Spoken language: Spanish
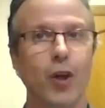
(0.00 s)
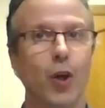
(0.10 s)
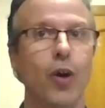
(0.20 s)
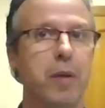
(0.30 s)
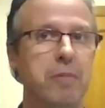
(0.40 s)

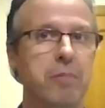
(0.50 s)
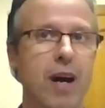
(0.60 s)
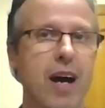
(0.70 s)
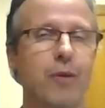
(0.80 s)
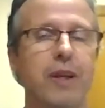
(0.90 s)
Coleman
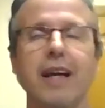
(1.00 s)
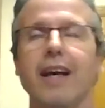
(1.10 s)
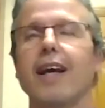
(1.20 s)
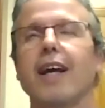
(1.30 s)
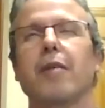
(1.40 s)
Brown.
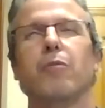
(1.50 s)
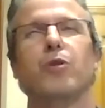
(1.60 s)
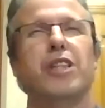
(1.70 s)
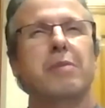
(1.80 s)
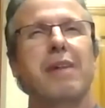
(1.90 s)

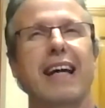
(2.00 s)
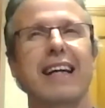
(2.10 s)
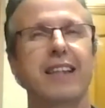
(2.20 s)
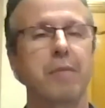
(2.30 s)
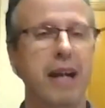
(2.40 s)
Muchísima
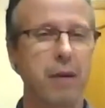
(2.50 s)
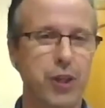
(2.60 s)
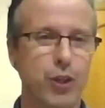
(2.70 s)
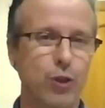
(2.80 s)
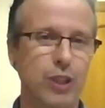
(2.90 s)
gente
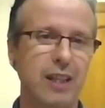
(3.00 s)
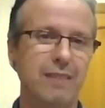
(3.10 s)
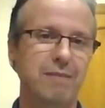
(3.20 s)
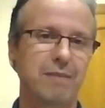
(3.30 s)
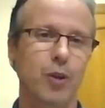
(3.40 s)

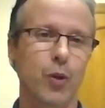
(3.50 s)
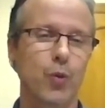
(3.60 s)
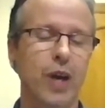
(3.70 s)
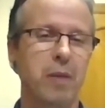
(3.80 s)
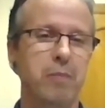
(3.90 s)
maravillosa, con
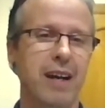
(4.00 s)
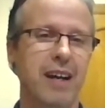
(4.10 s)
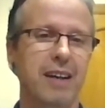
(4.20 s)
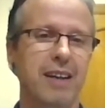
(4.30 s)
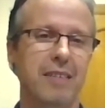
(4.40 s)
un
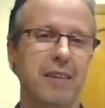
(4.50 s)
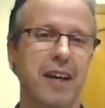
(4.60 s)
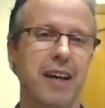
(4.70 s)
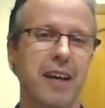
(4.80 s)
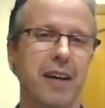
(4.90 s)
alma
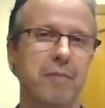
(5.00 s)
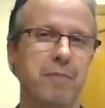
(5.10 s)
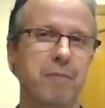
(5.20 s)
eh,